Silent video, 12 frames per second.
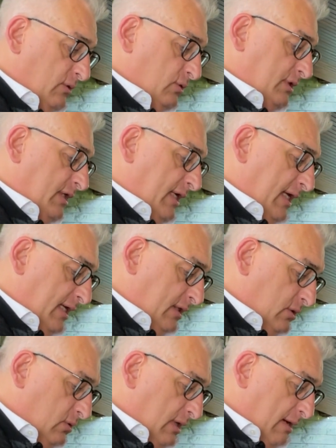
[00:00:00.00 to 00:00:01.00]

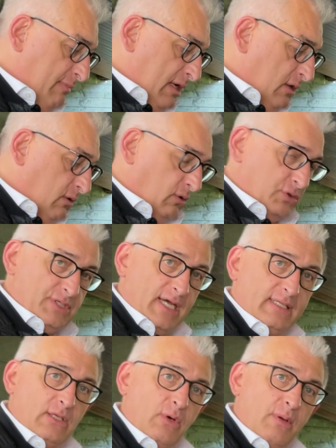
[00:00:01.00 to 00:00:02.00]
ottenendo la miglior
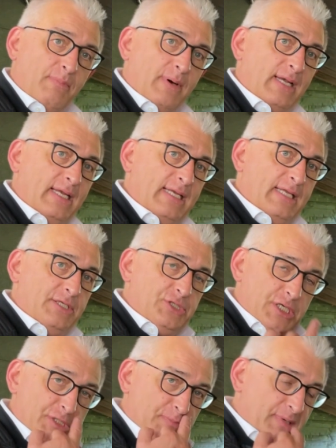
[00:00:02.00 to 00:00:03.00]
rosata con i pallini
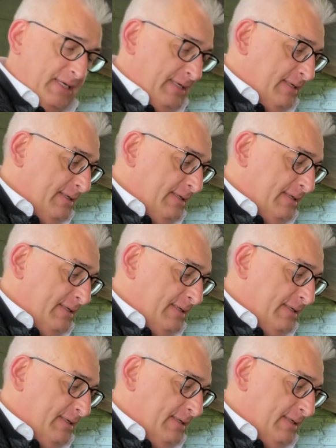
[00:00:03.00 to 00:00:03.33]
GSB